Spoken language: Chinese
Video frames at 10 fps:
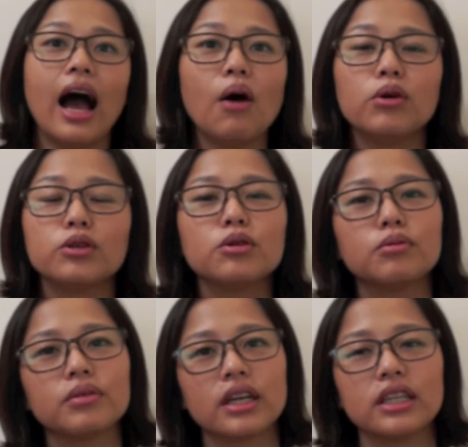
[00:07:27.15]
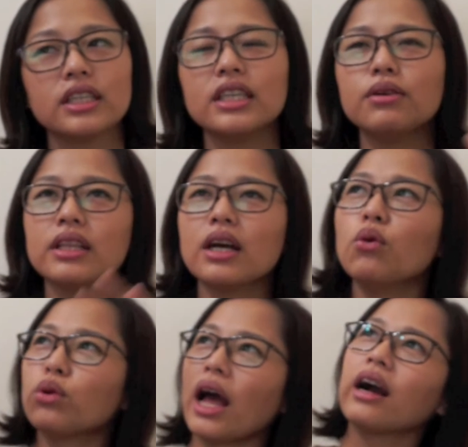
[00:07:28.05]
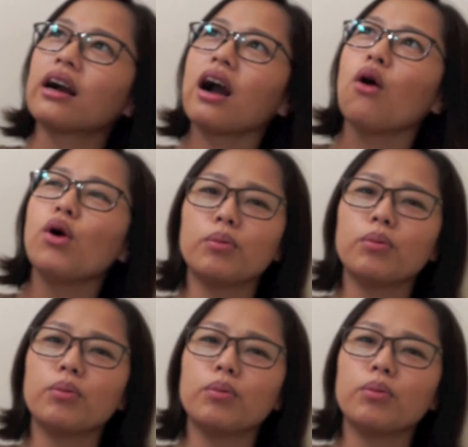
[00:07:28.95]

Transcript: 啊，我就可是因为那舞台很高，